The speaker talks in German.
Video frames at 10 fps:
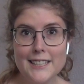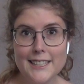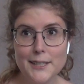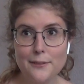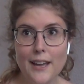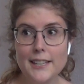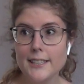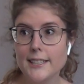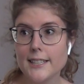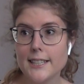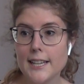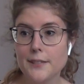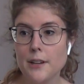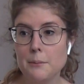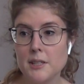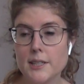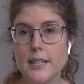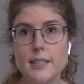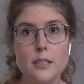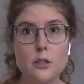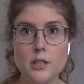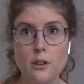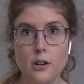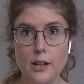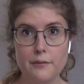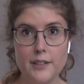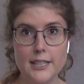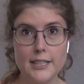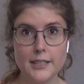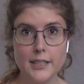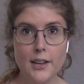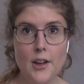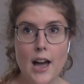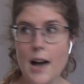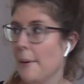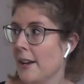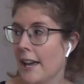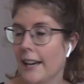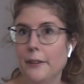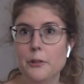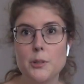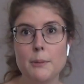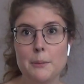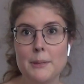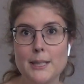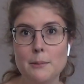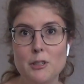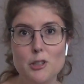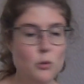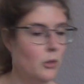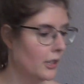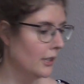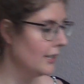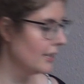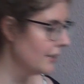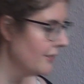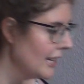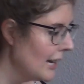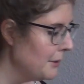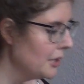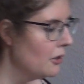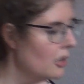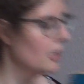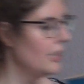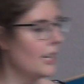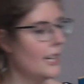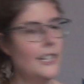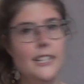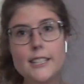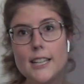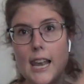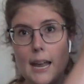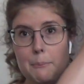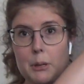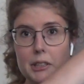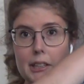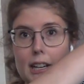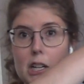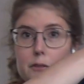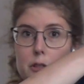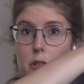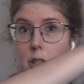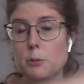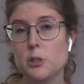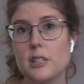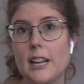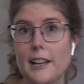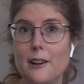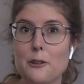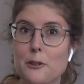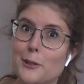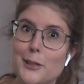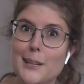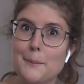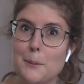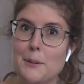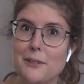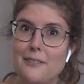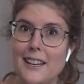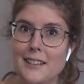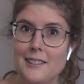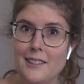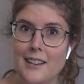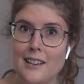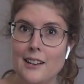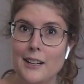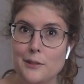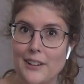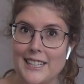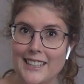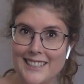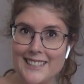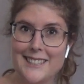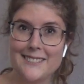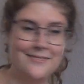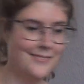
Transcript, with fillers: ist jetzt fertig, das heißt, wir haben den Sessel und den Hocker fertig. Aber in der Ecke wird es manchmal ziemlich dunkel, deswegen habe ich noch diese Lampe gekauft und die muss leider auch noch zusammengebaut werden. Also weiter geht's.